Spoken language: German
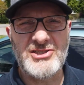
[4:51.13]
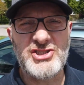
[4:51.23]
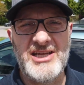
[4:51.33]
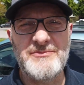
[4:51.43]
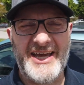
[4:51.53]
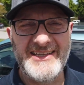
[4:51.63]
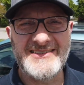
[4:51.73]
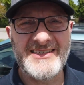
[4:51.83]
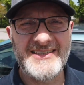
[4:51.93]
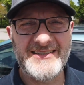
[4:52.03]
Der Stern
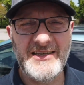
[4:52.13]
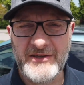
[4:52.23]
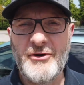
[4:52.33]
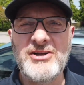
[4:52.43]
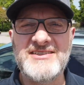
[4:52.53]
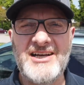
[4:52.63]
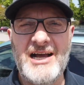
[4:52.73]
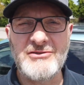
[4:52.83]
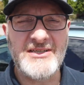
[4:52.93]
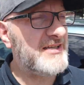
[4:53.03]
brennt. Ich fahre jetzt nach
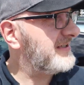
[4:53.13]
Hause,